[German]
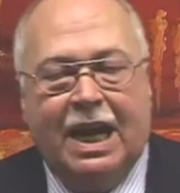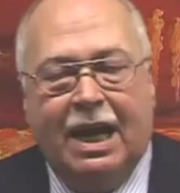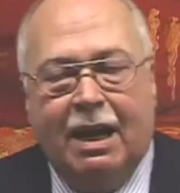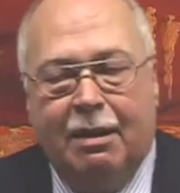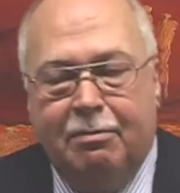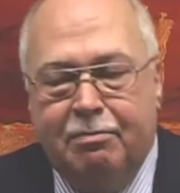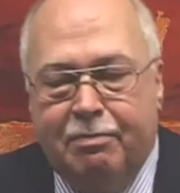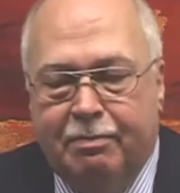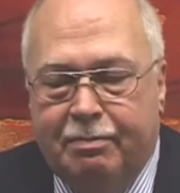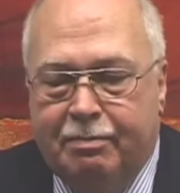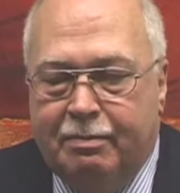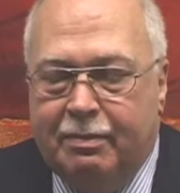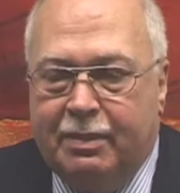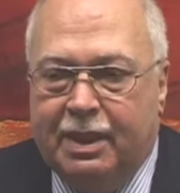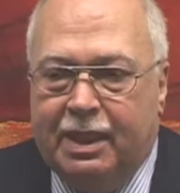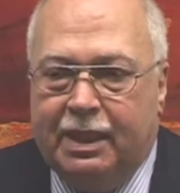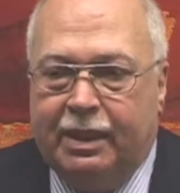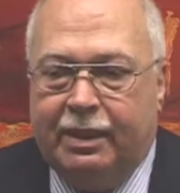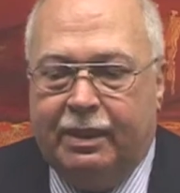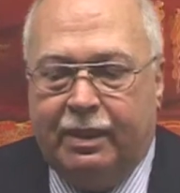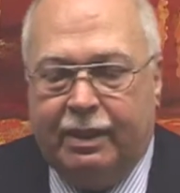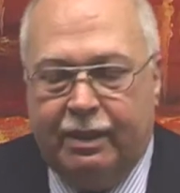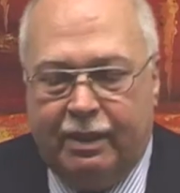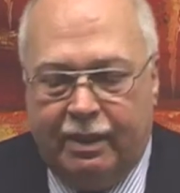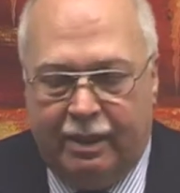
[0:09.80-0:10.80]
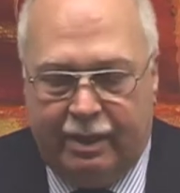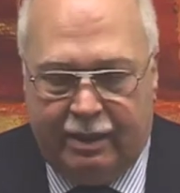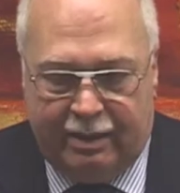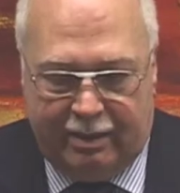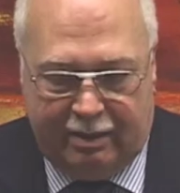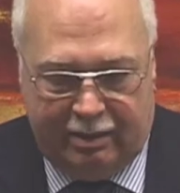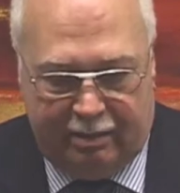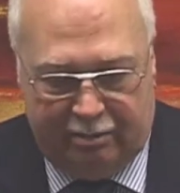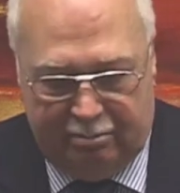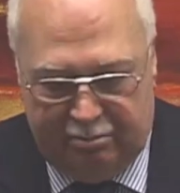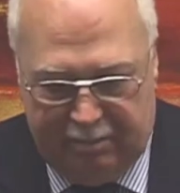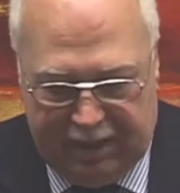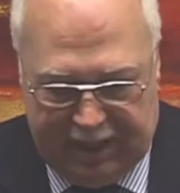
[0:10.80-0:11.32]
haben äh,
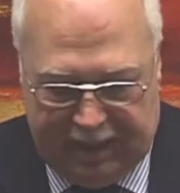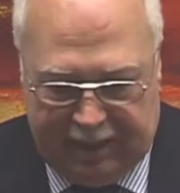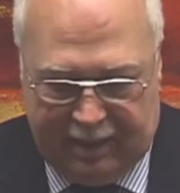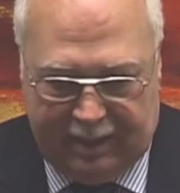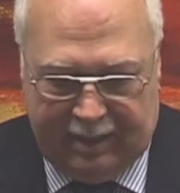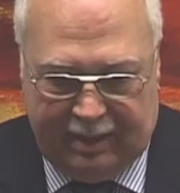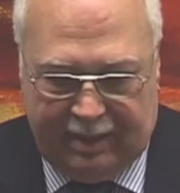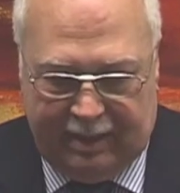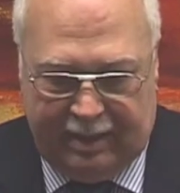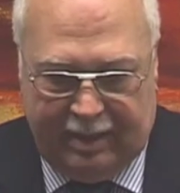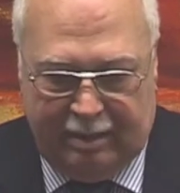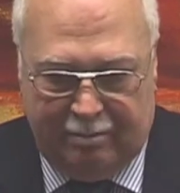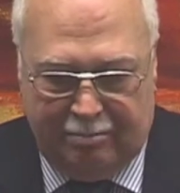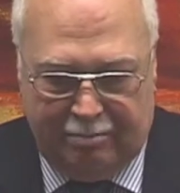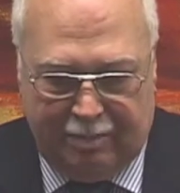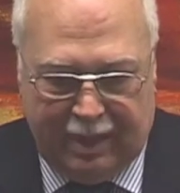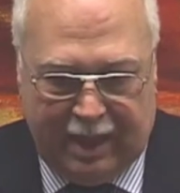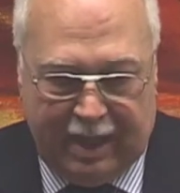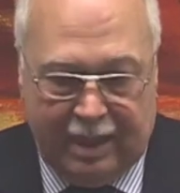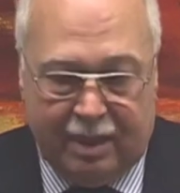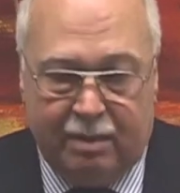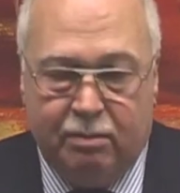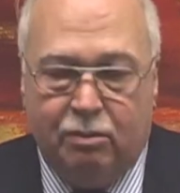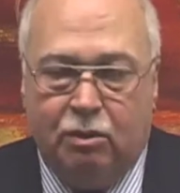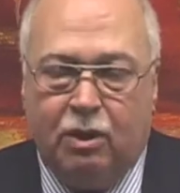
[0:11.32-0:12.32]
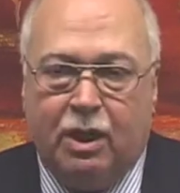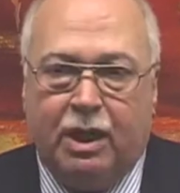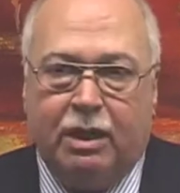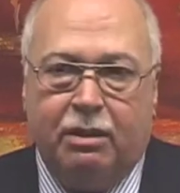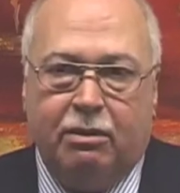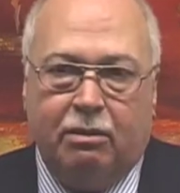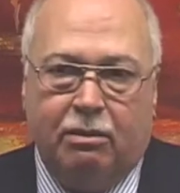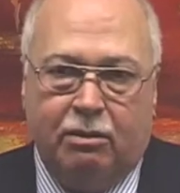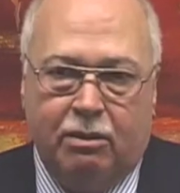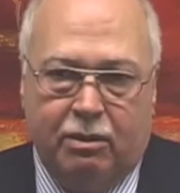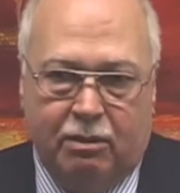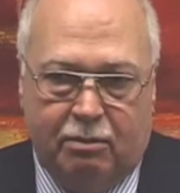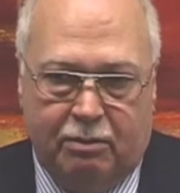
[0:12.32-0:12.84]
es mit dem
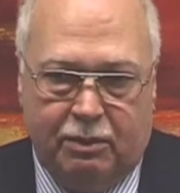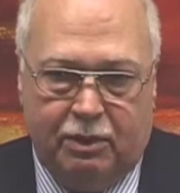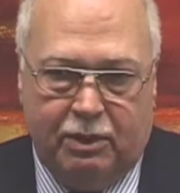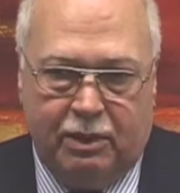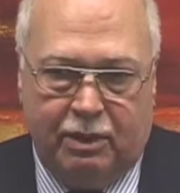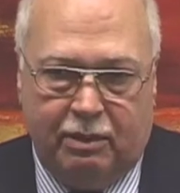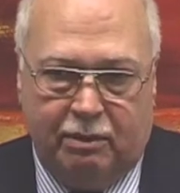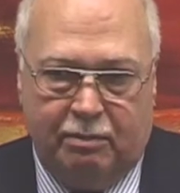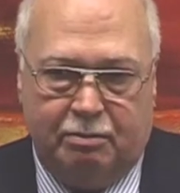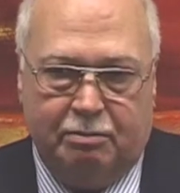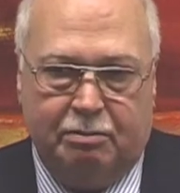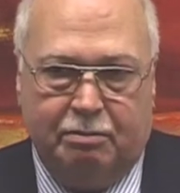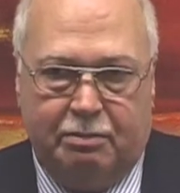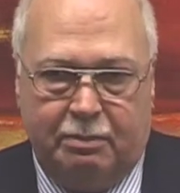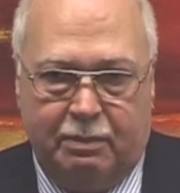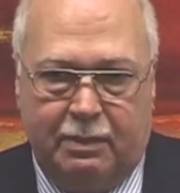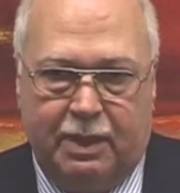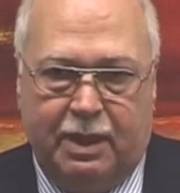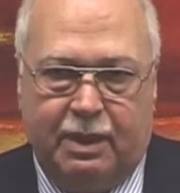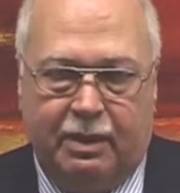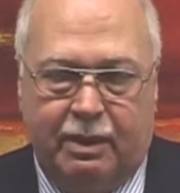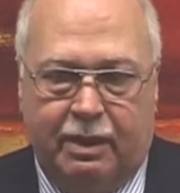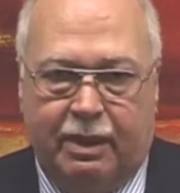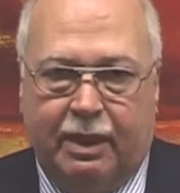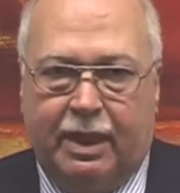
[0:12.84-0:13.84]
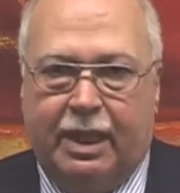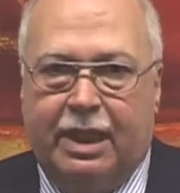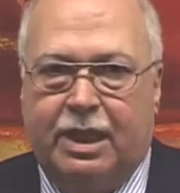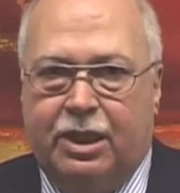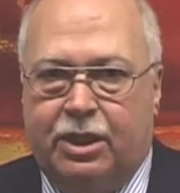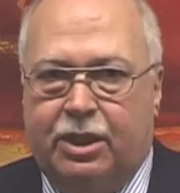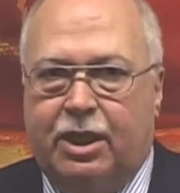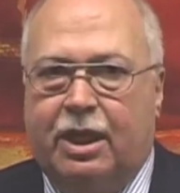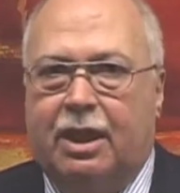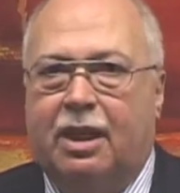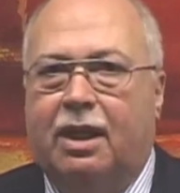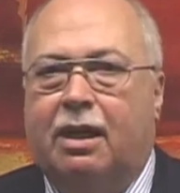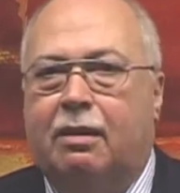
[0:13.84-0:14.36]
Preismoratorium und dem äh,
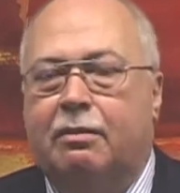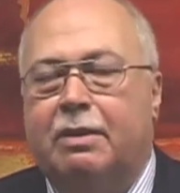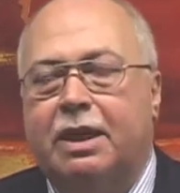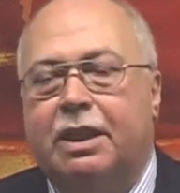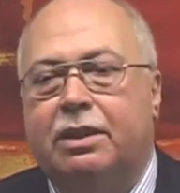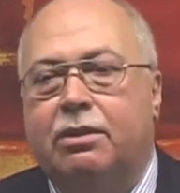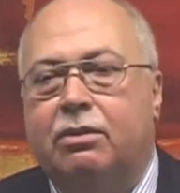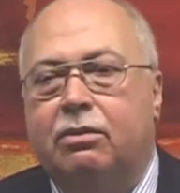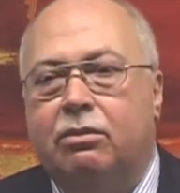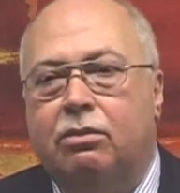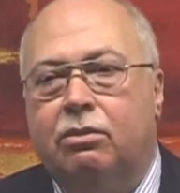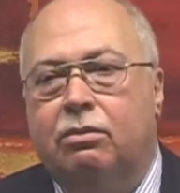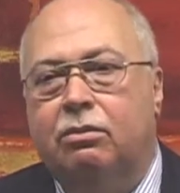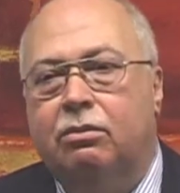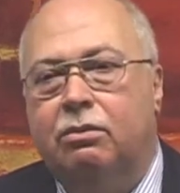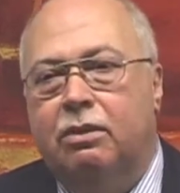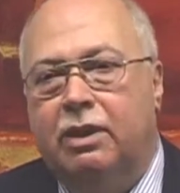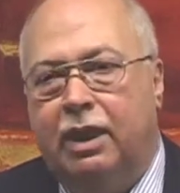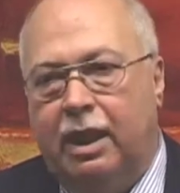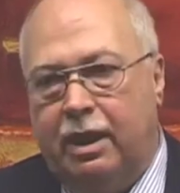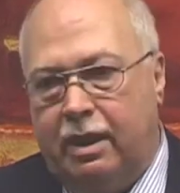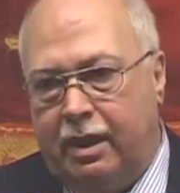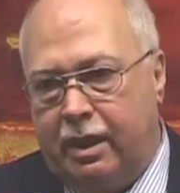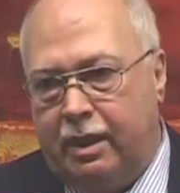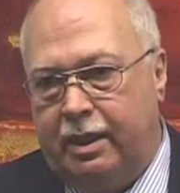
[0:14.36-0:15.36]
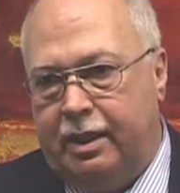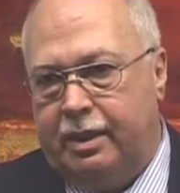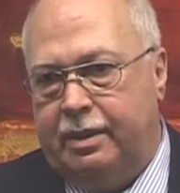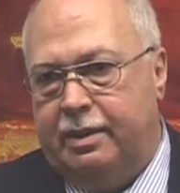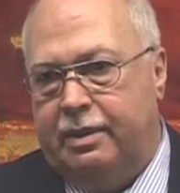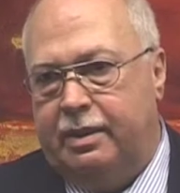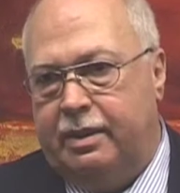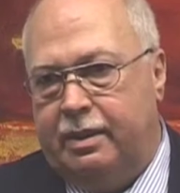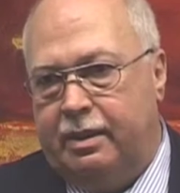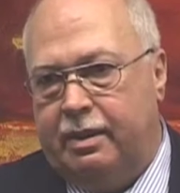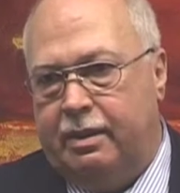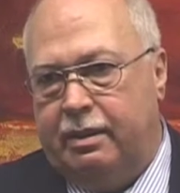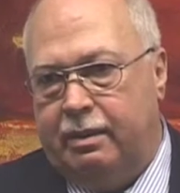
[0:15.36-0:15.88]
Herstellerrabatt zu tun, der ja jetzt
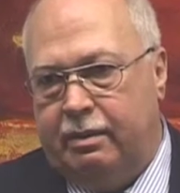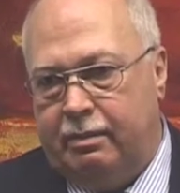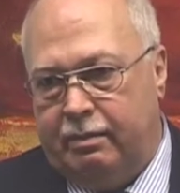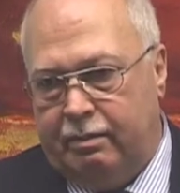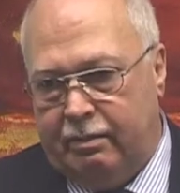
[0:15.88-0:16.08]
in